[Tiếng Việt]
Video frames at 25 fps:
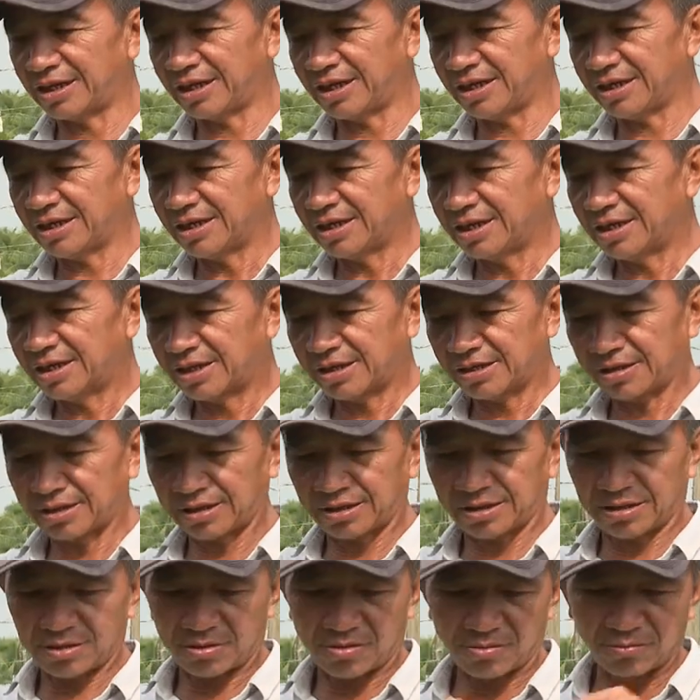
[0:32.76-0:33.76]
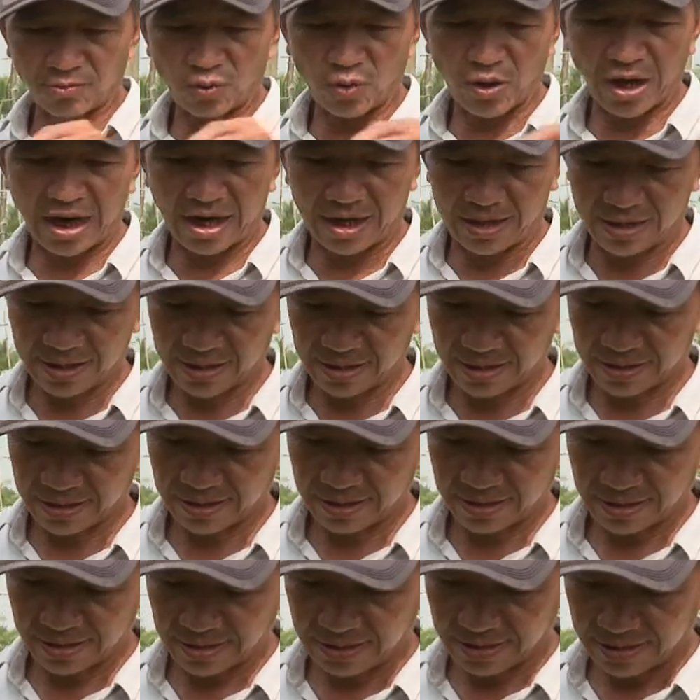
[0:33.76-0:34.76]
những giá trị tinh thần khi những
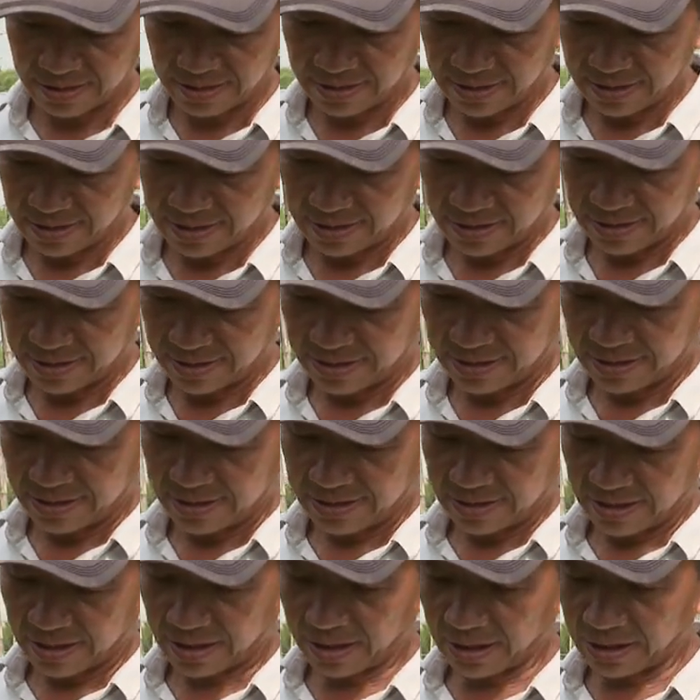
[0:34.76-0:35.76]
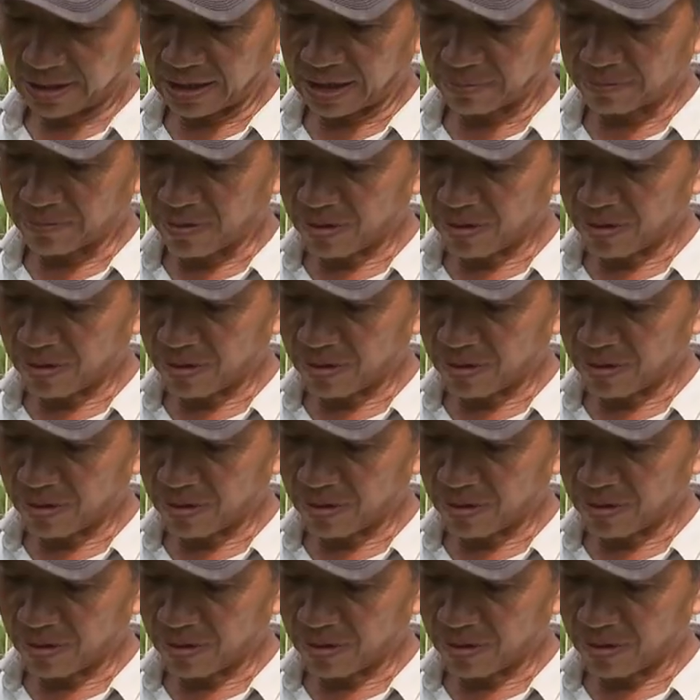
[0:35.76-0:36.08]
chậu hoa mà ông vất vả cả năm